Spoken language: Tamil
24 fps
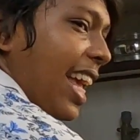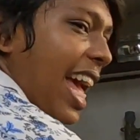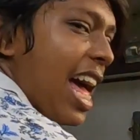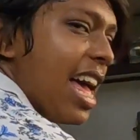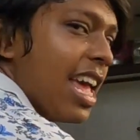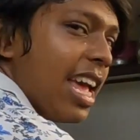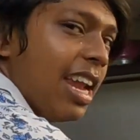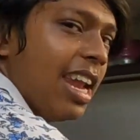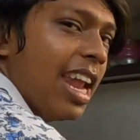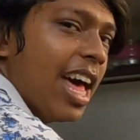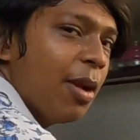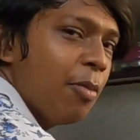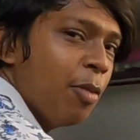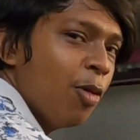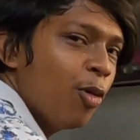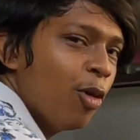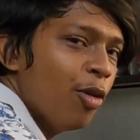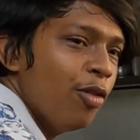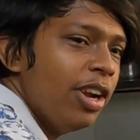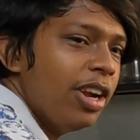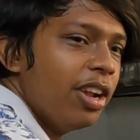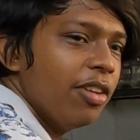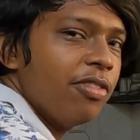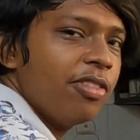யா எல்லாருமே
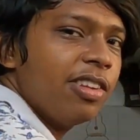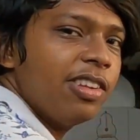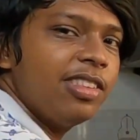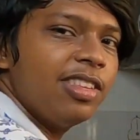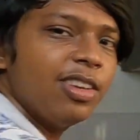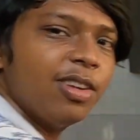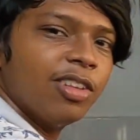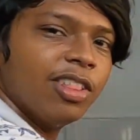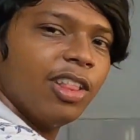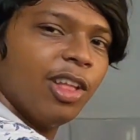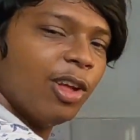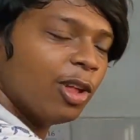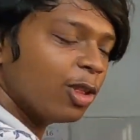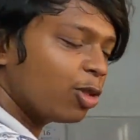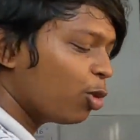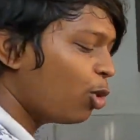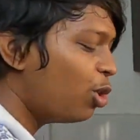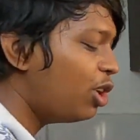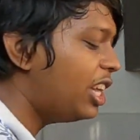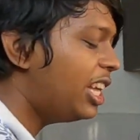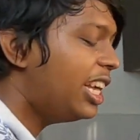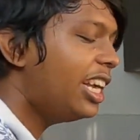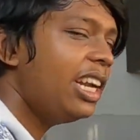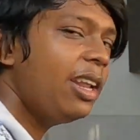உங்கள் வீட்டு ஃப்ரிட்ஜை வந்து
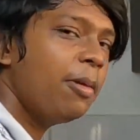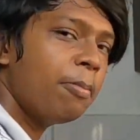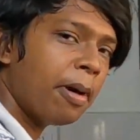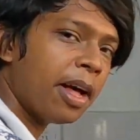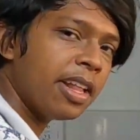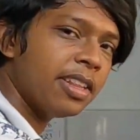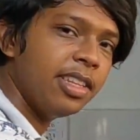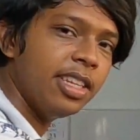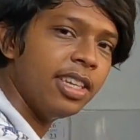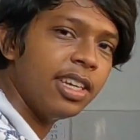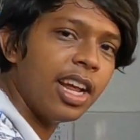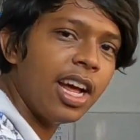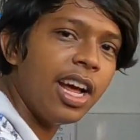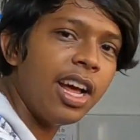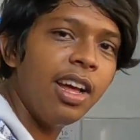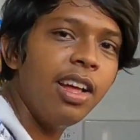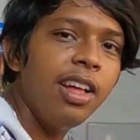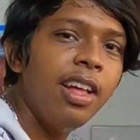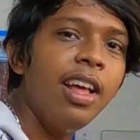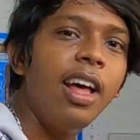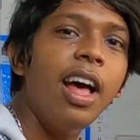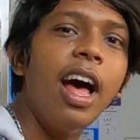தோண்டி ஏண்டி பார்த்தீங்கன்னா